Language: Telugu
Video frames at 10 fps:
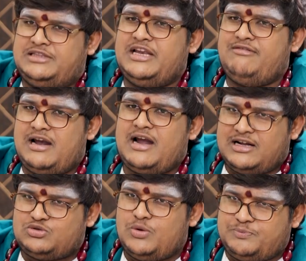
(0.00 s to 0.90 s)
దీని వల్ల
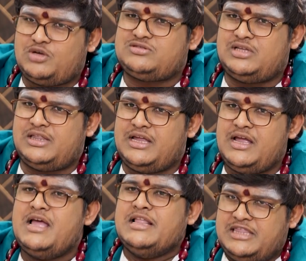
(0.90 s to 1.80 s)
నాకు తృప్తి వస్తుంది
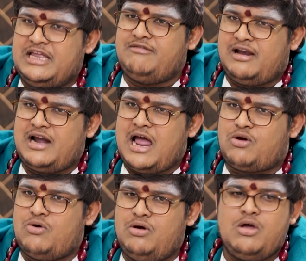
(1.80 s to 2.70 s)
వల్ల
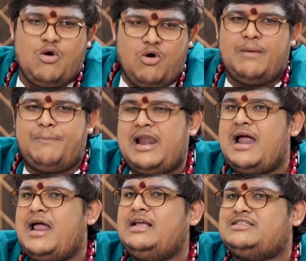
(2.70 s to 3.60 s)
నాకు ఒక
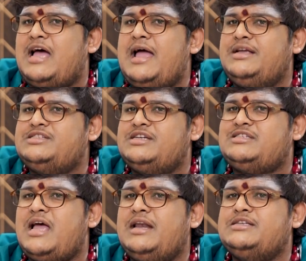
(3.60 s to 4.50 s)
ఫలానా సహాయం
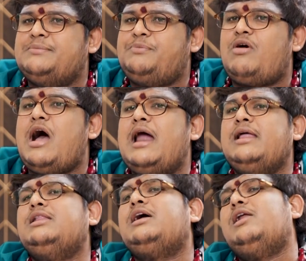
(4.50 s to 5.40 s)
చేశానని చెప్పి ఒక ఆనందం